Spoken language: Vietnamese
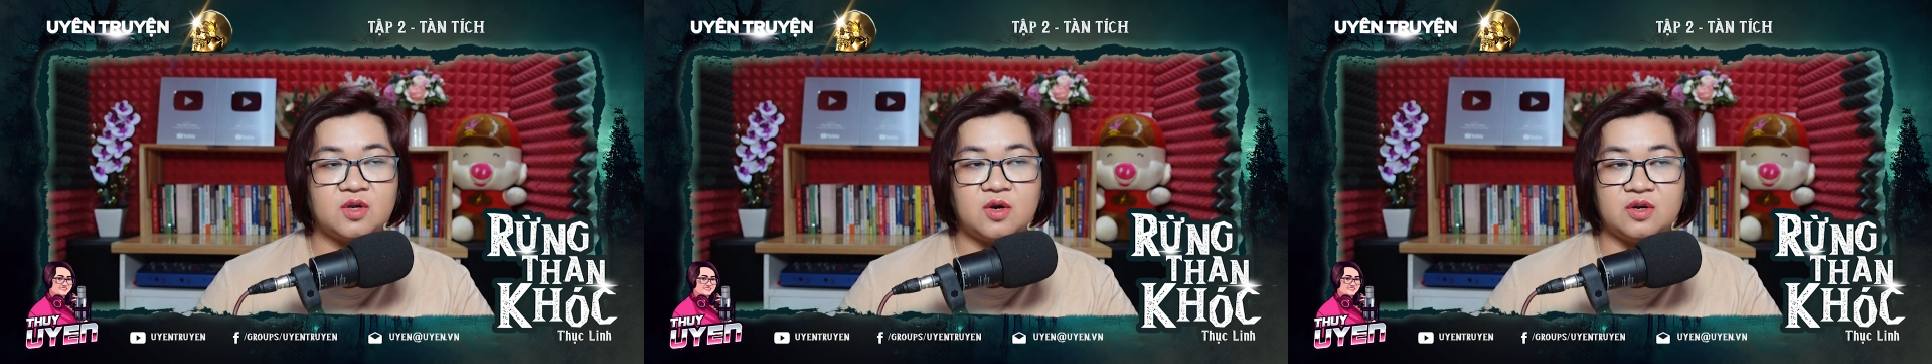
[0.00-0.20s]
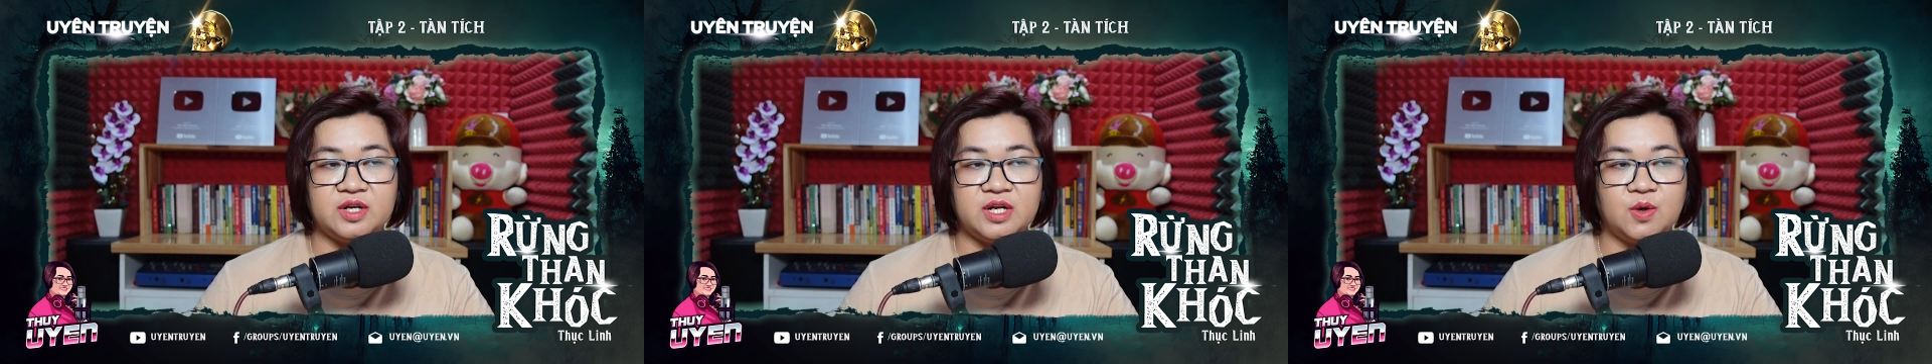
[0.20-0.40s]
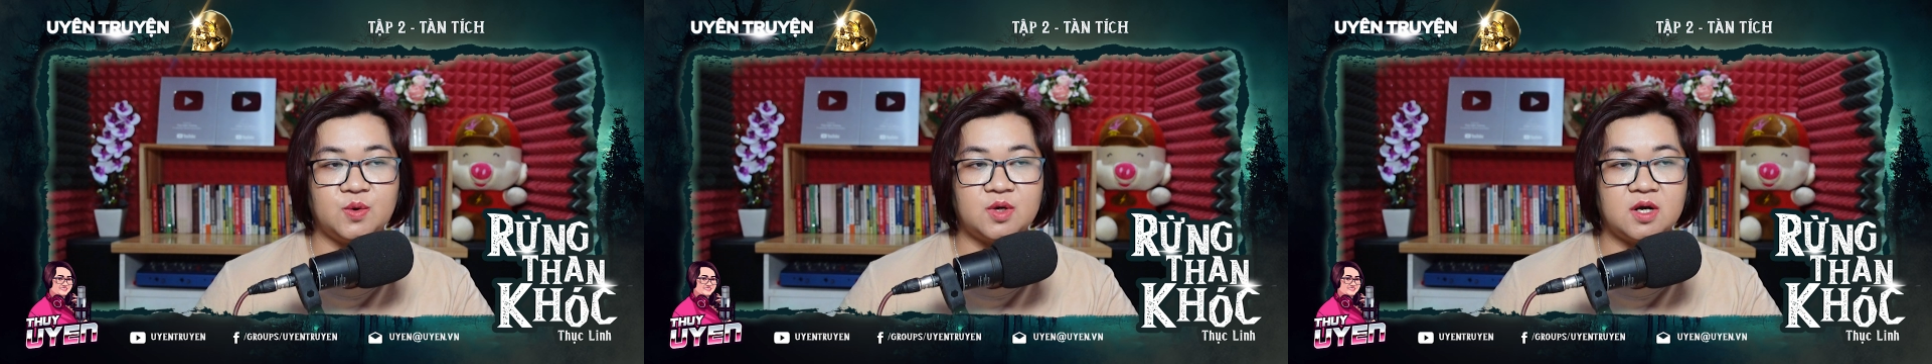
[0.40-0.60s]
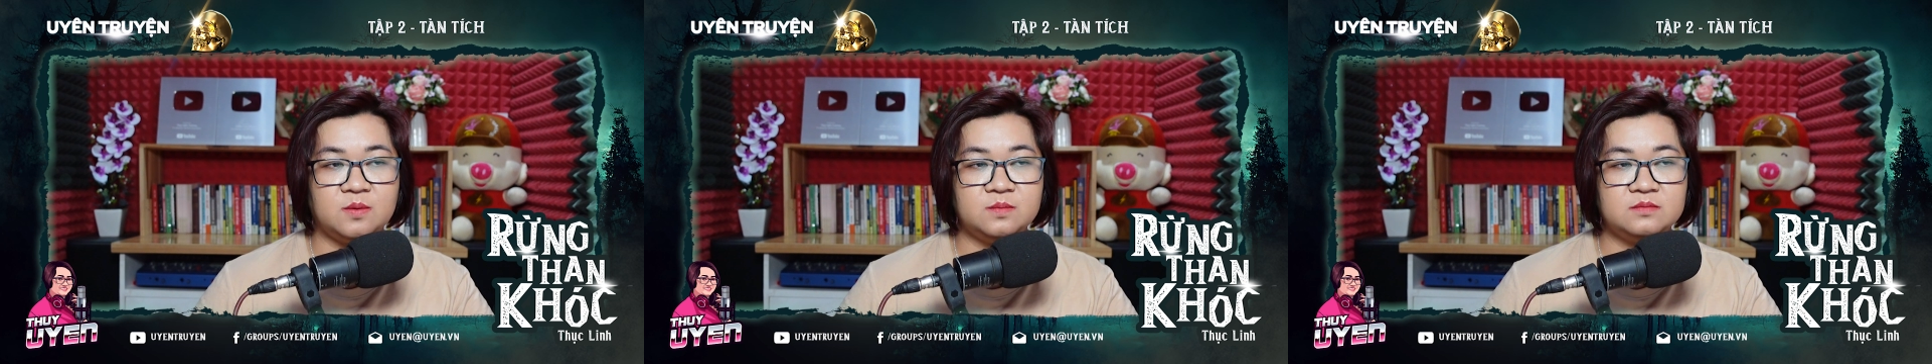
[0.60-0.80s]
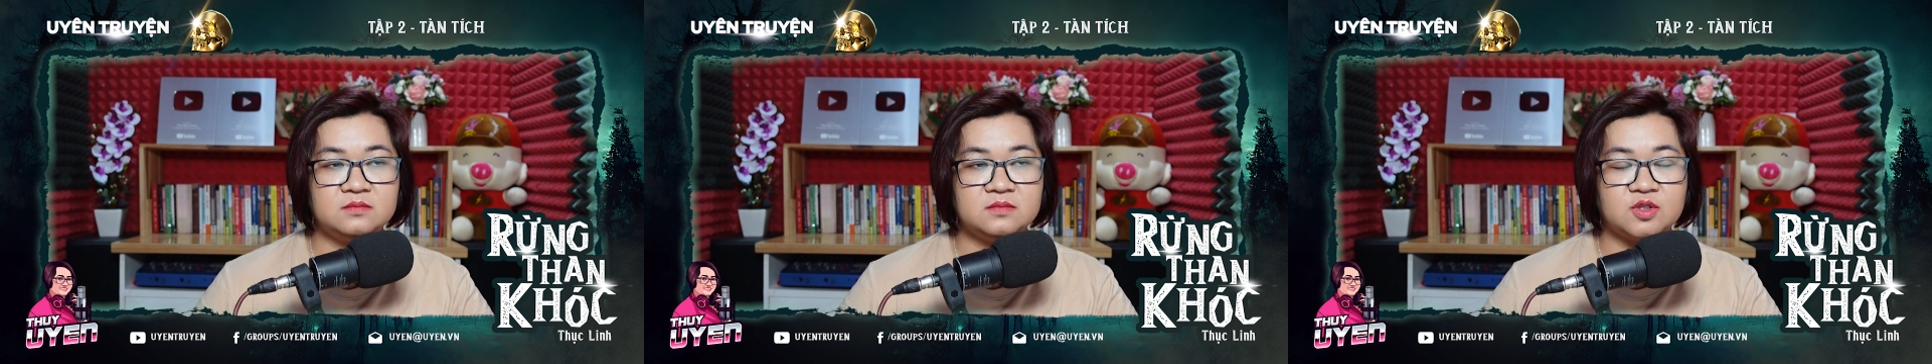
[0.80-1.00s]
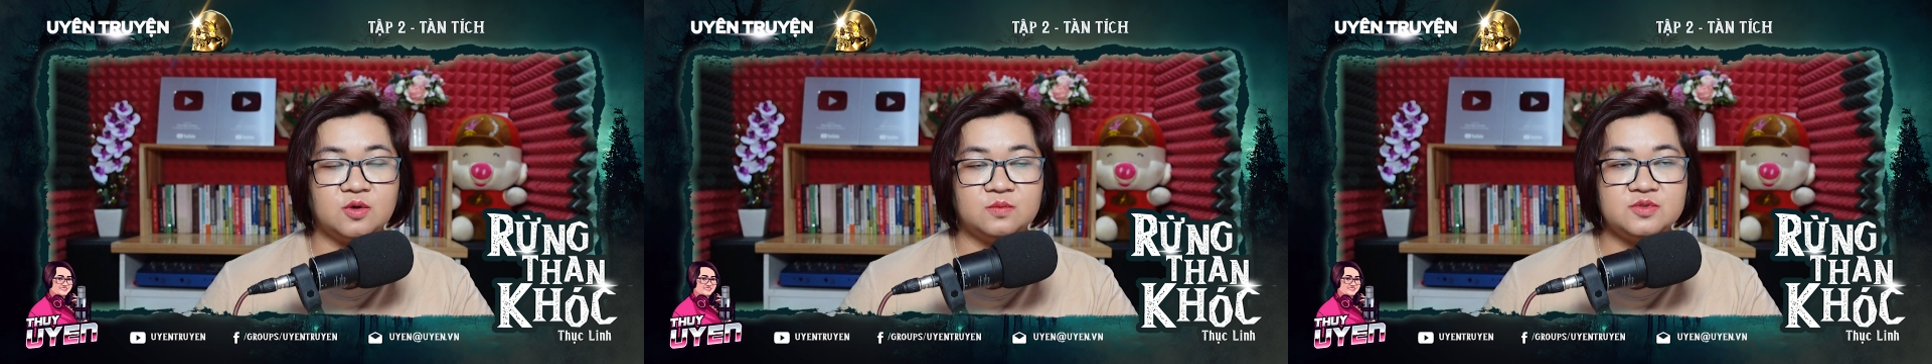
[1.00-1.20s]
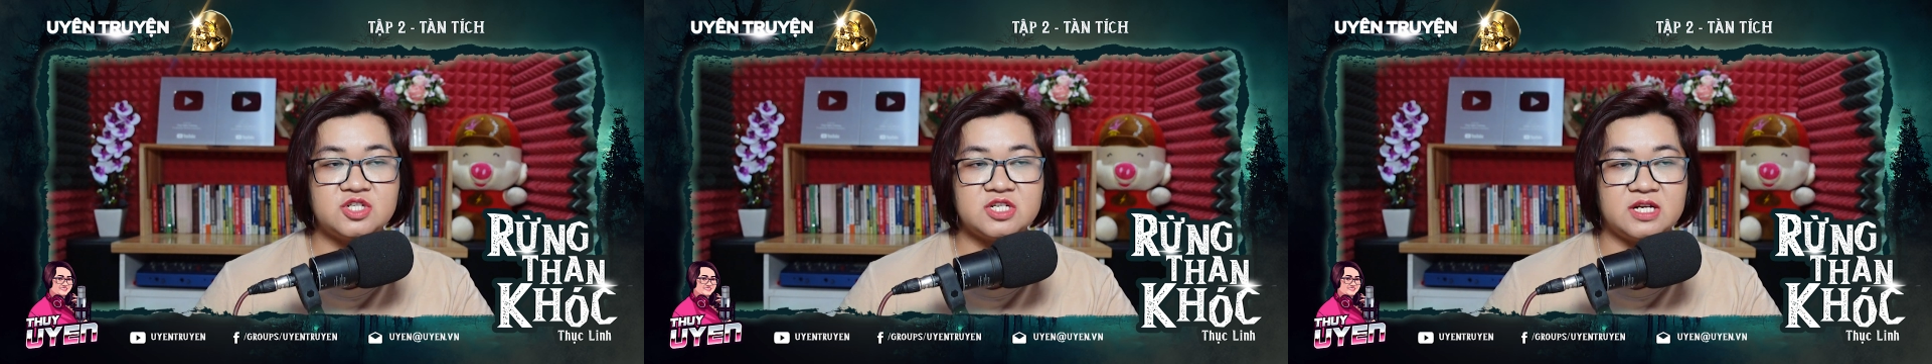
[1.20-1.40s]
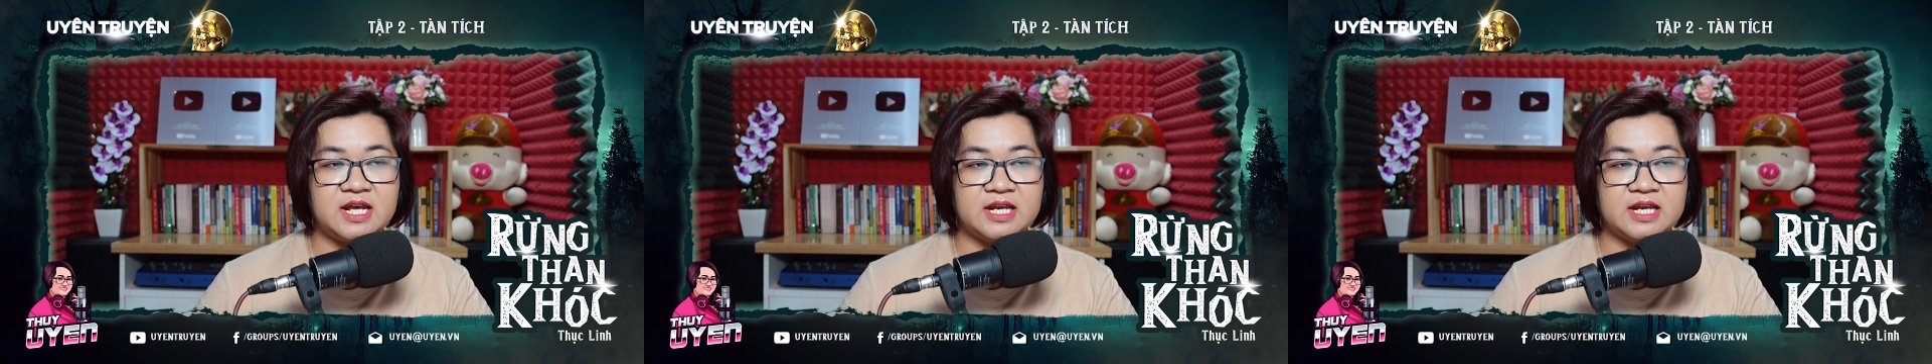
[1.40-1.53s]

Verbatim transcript: còn nếu không cũng chỉ